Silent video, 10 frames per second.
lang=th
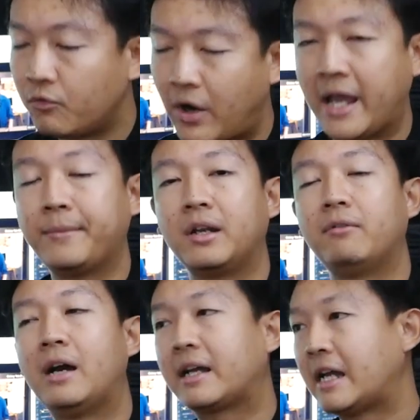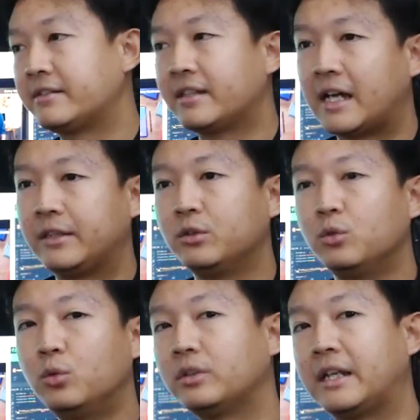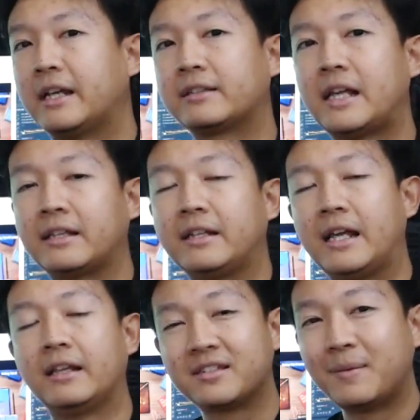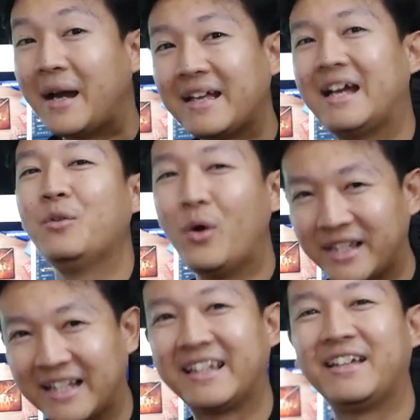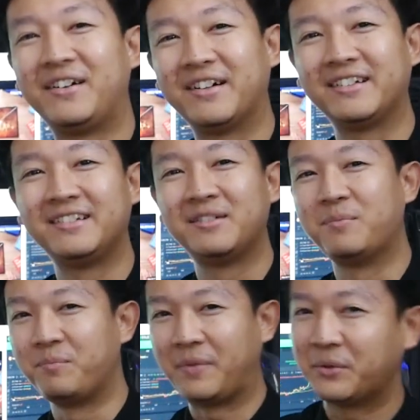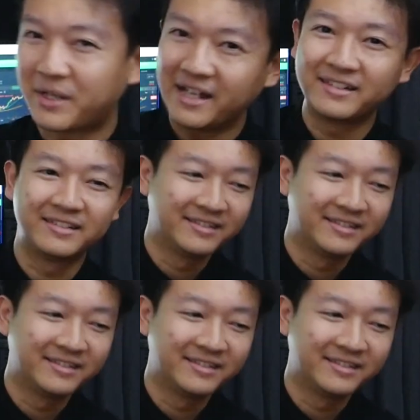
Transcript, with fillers: ไหวบอกเลยว่า การใช้งานดูหุ้นต่างๆนานาสบายหายห่วงอย่างแน่นอน ไปดูกัน